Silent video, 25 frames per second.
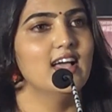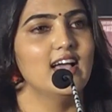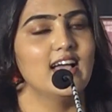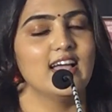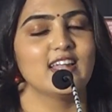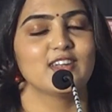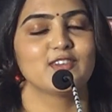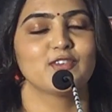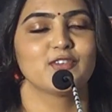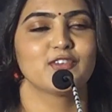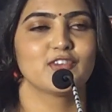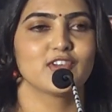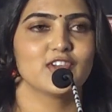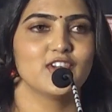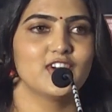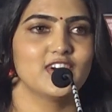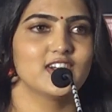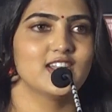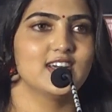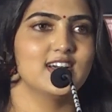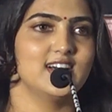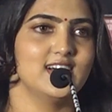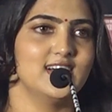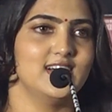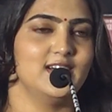அண்ட்
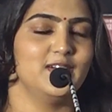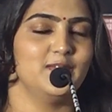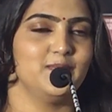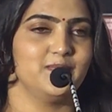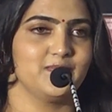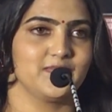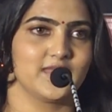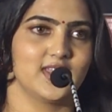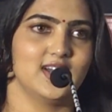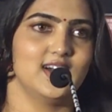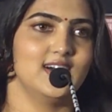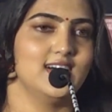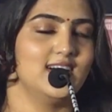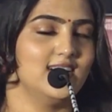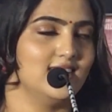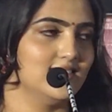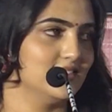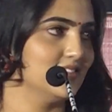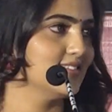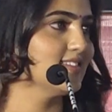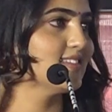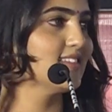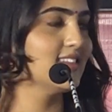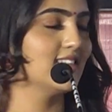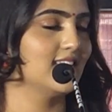உங்களோட
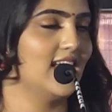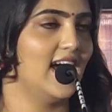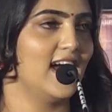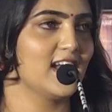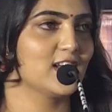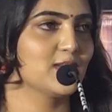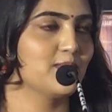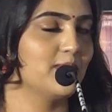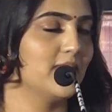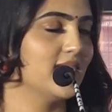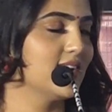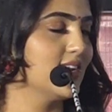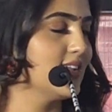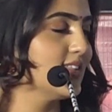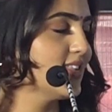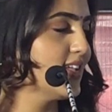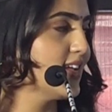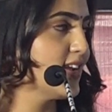ஆக்ட் பண்ணது